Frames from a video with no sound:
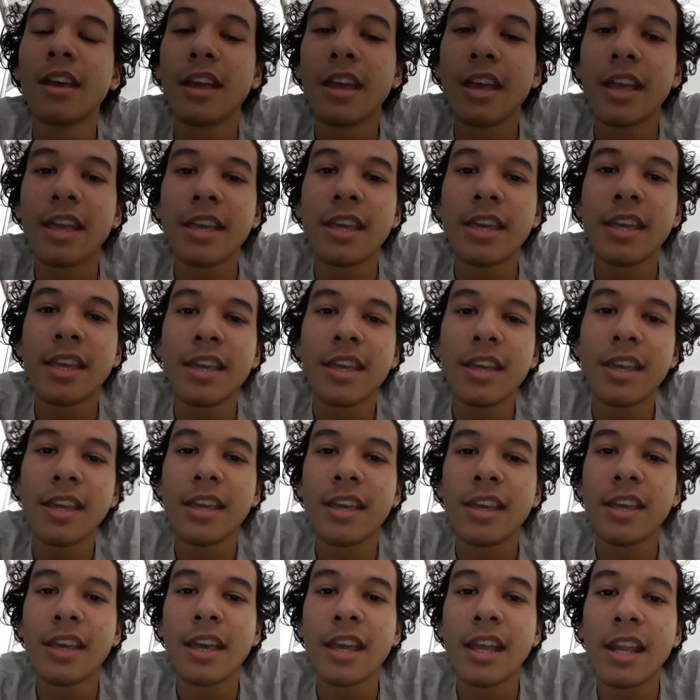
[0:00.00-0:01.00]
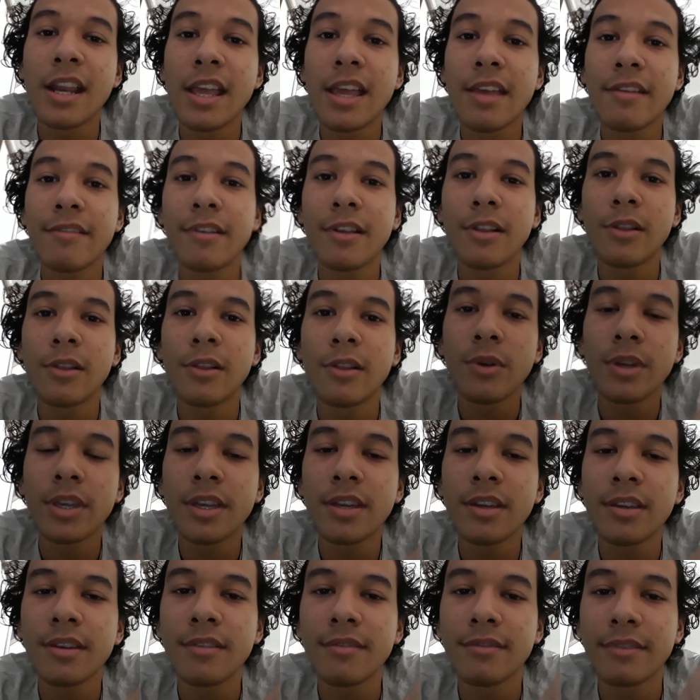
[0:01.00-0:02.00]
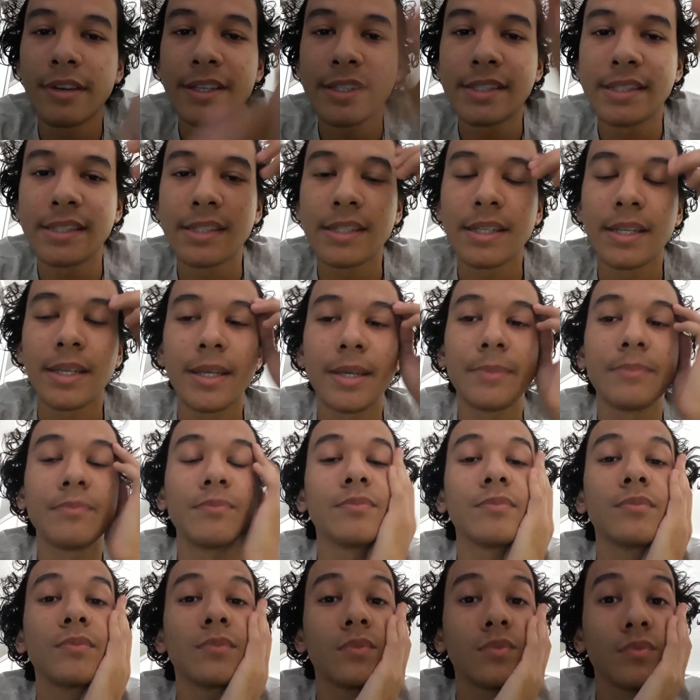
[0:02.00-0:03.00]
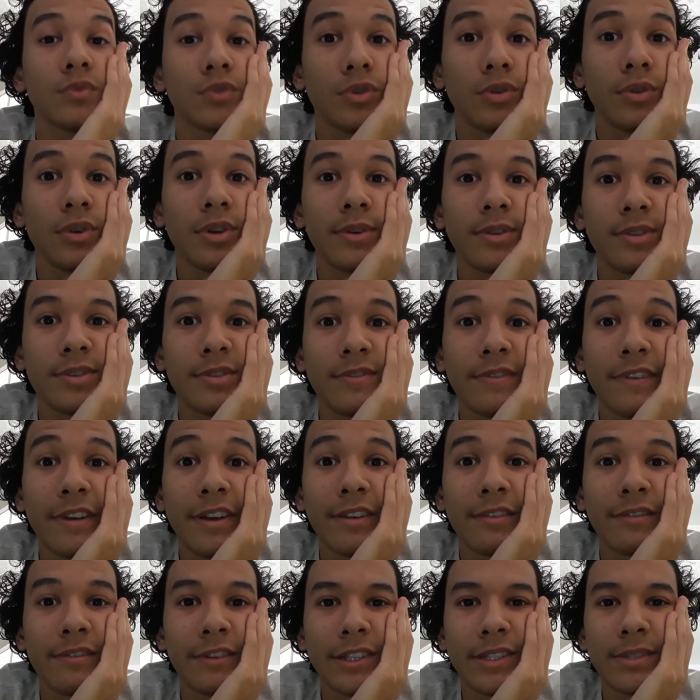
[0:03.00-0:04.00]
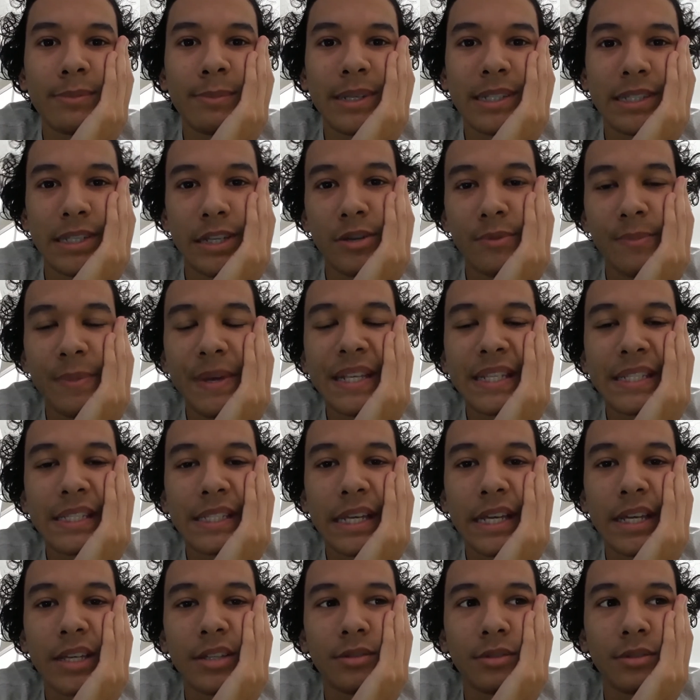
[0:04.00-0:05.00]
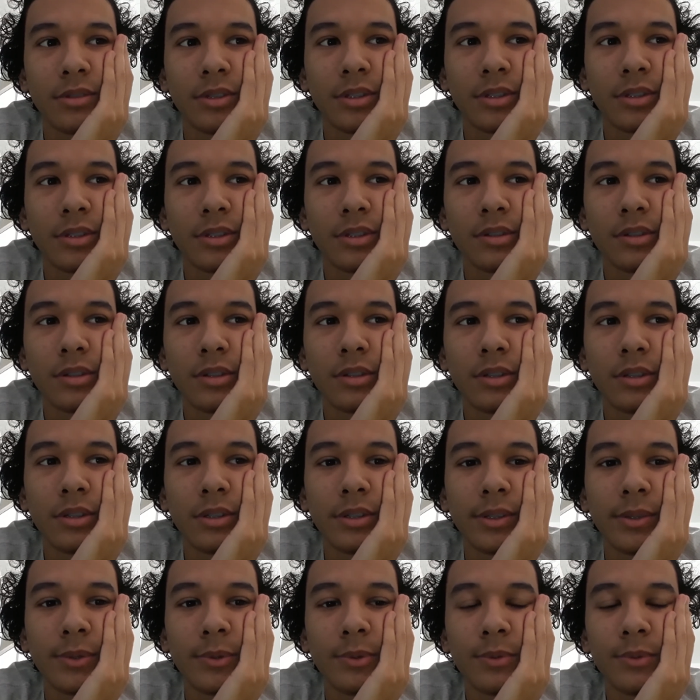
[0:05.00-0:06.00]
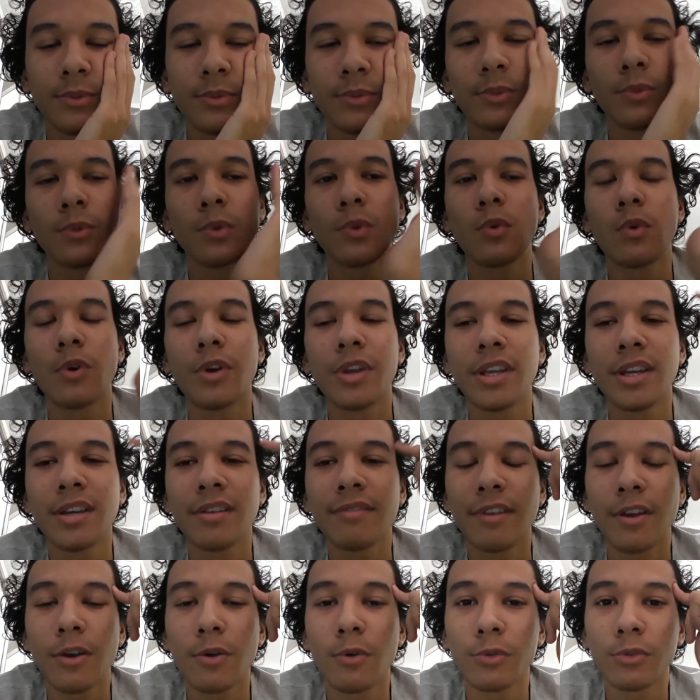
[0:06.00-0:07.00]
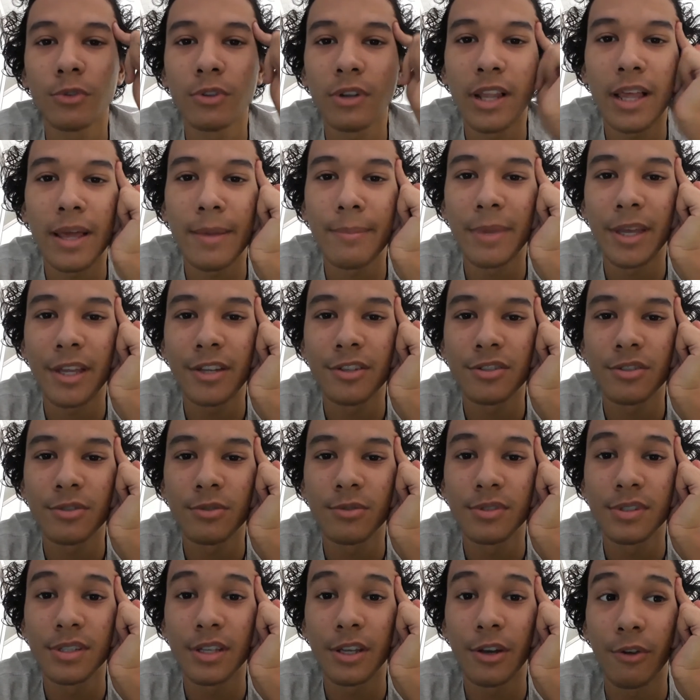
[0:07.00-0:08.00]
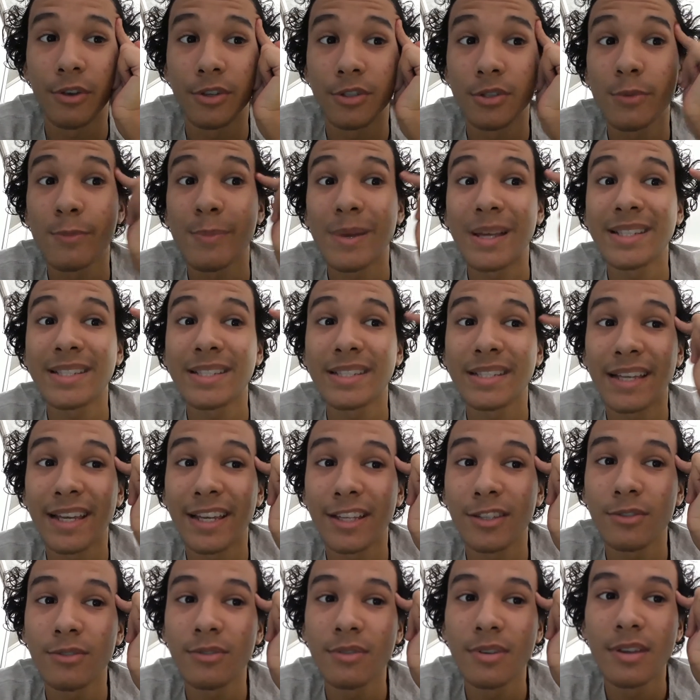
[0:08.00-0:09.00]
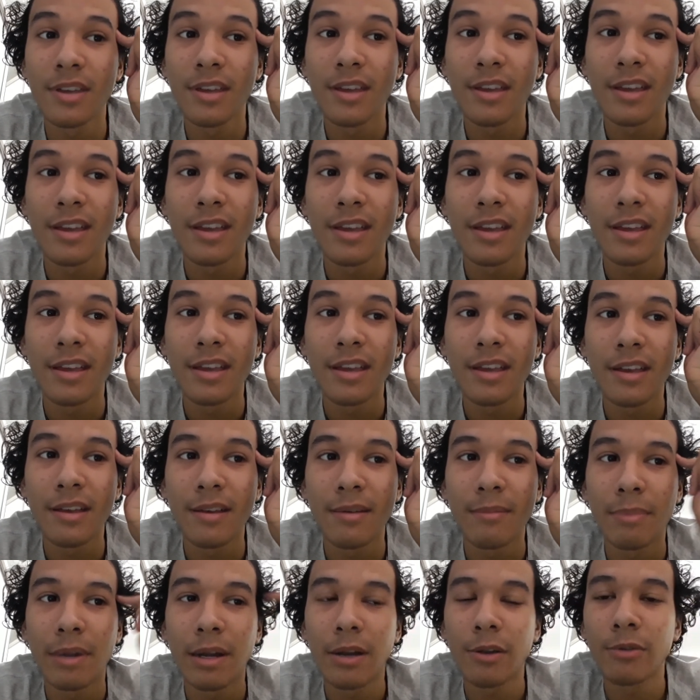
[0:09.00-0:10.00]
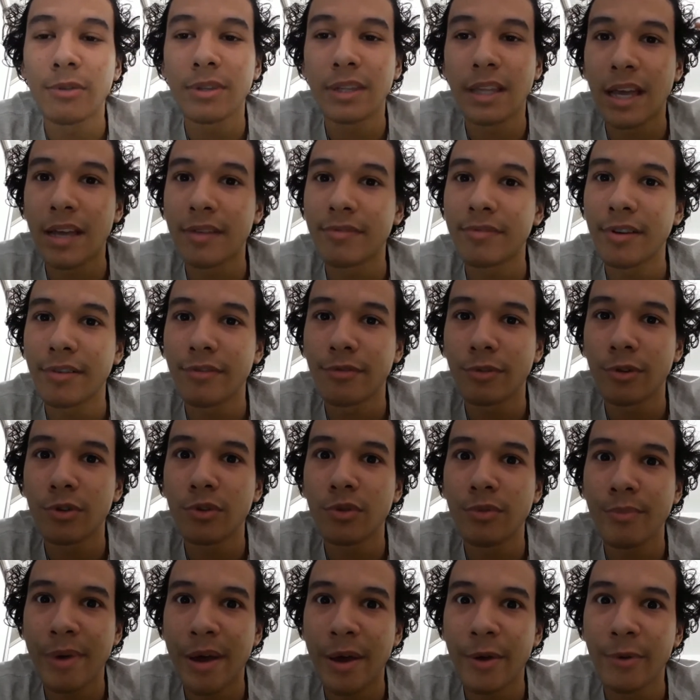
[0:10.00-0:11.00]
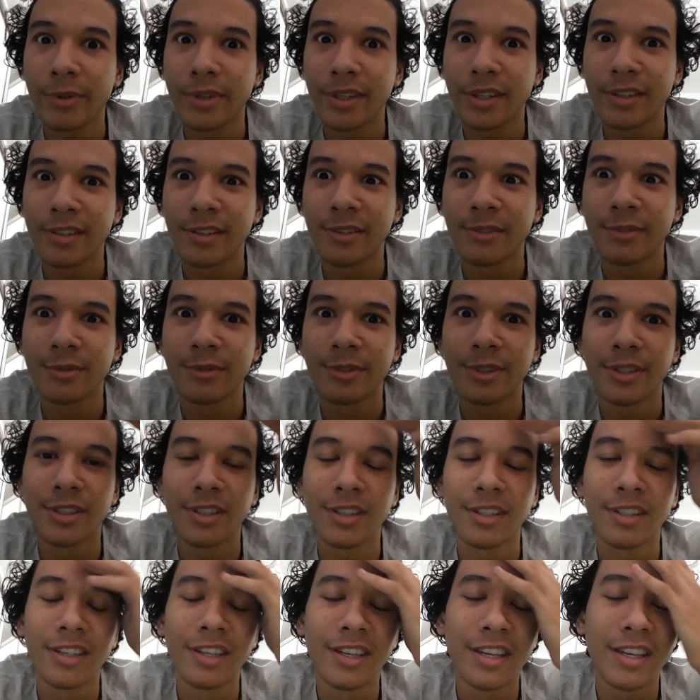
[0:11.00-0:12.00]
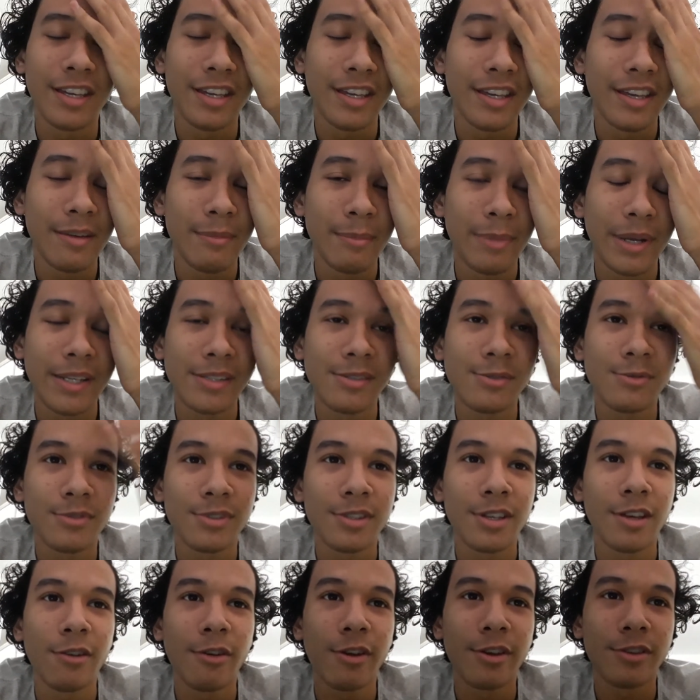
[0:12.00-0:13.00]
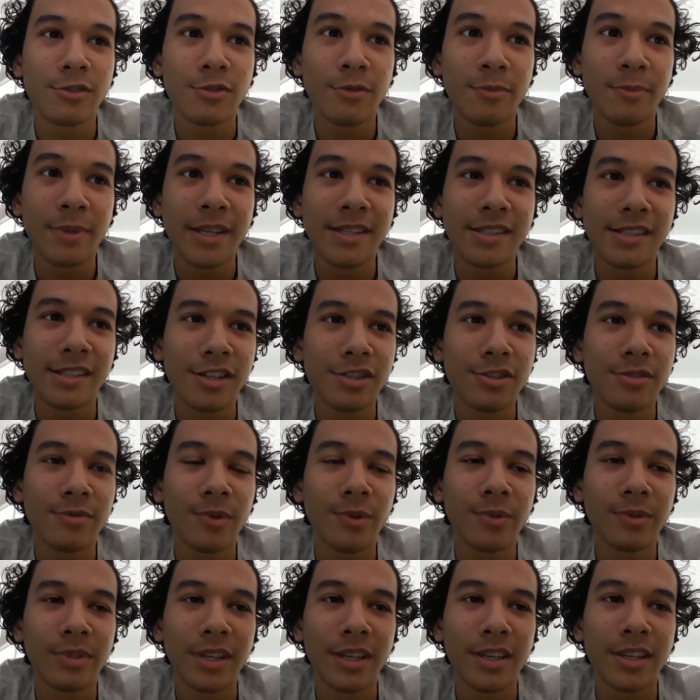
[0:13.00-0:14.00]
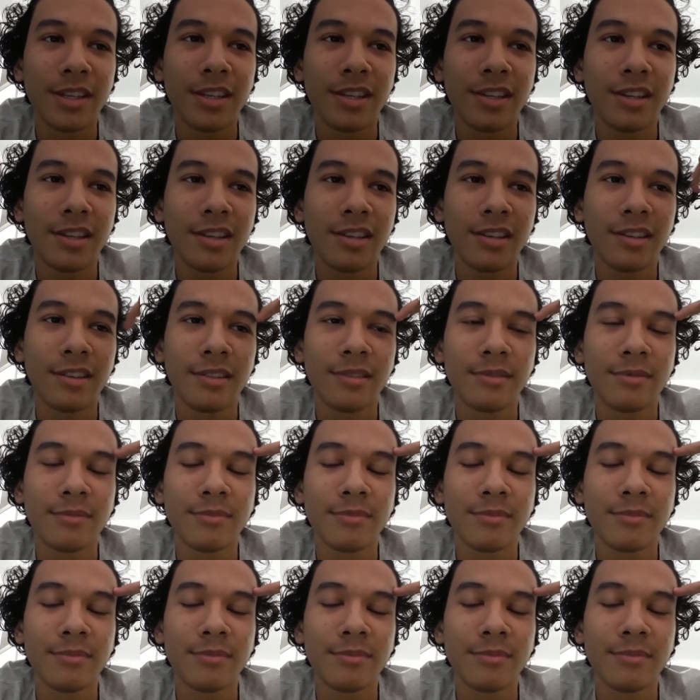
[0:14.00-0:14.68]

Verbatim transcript: E ele revelou que vai ser um jogo que se vai, vai se passar no passado, né? Uh, o Coringa vai controlar a mente dos heróis do passado para lutar a favor do mal, entendeu? E parece que os heróis do presente vão ter que